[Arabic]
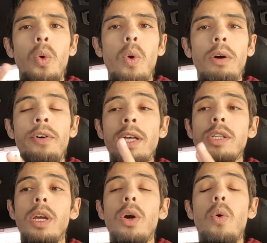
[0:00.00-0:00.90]

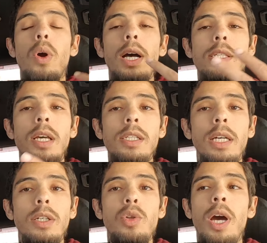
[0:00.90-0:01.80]
ووقفات وكانت
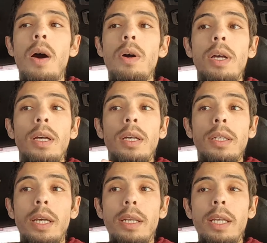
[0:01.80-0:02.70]
كتخرجها
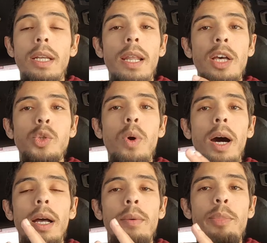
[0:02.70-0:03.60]
يعني
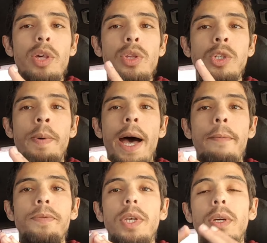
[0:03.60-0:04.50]
للاسواق باش تباع
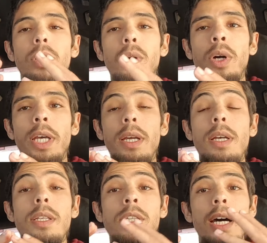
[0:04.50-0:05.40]
اوكي
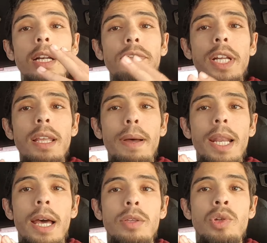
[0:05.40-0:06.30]
تعرفنا دابا
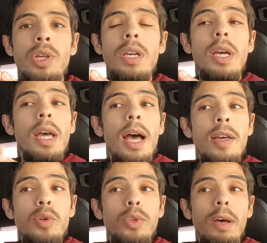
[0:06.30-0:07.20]
على هذا الشيء
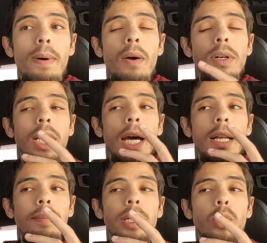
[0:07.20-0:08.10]
اجيو دابا نقرب